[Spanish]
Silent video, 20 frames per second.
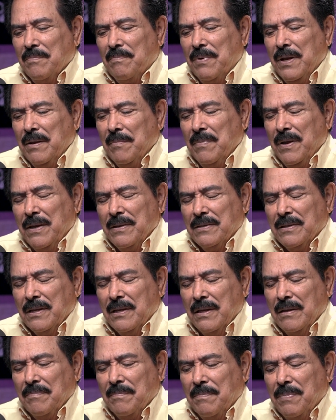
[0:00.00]

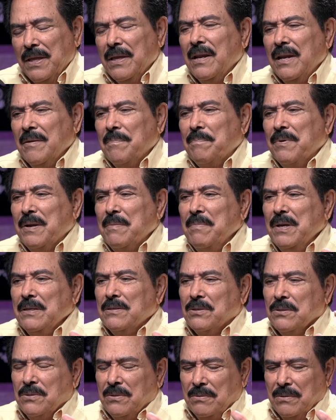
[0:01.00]
este, pedirle
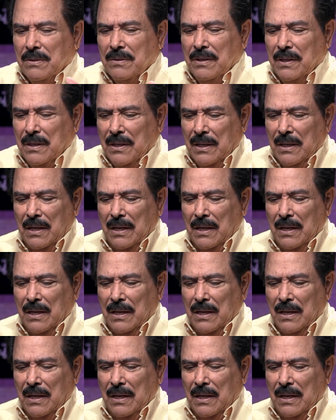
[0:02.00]
permiso